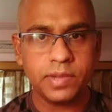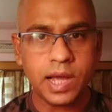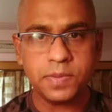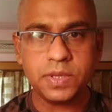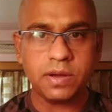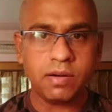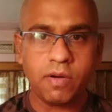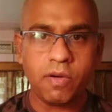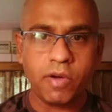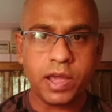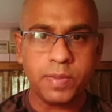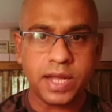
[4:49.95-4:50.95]
आपसे हवा
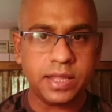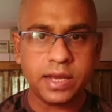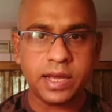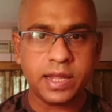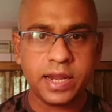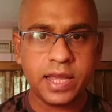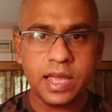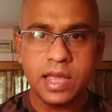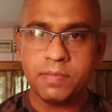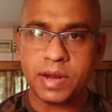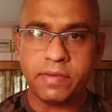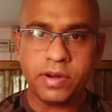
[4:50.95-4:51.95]
हवाई बातें कर रहे हैं
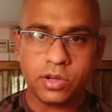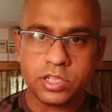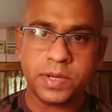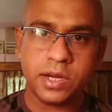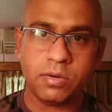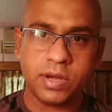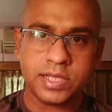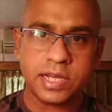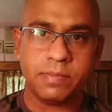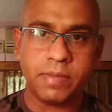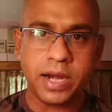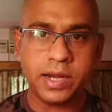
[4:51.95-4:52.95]
प्राइवेट हॉस्पिटलों के
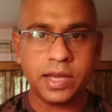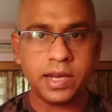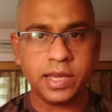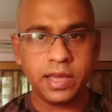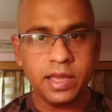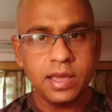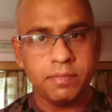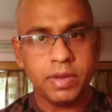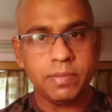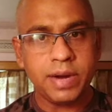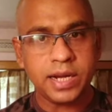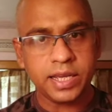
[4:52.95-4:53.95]
साथ बैठ करके
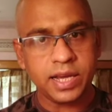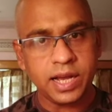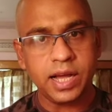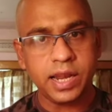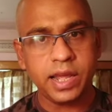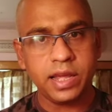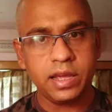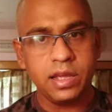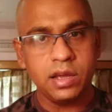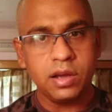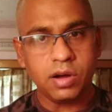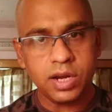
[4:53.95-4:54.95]
मिल बांट के खा रहे हैं
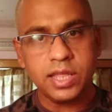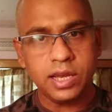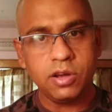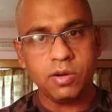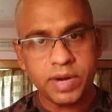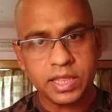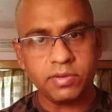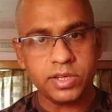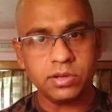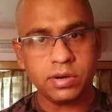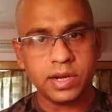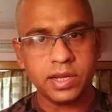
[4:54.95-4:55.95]
और दिल्ली को मरता हुआ
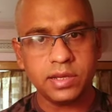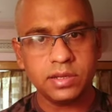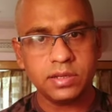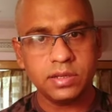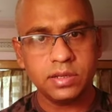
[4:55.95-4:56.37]
छोड़ रहे हैं